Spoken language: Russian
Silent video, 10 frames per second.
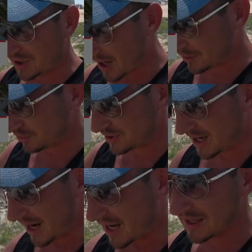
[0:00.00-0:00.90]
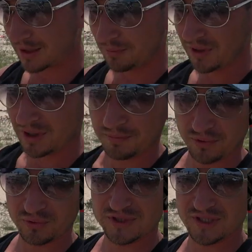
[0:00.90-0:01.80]
Да, друзья, это было
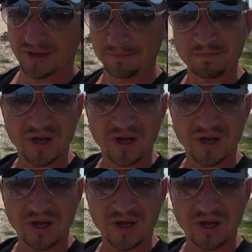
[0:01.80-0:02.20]
просто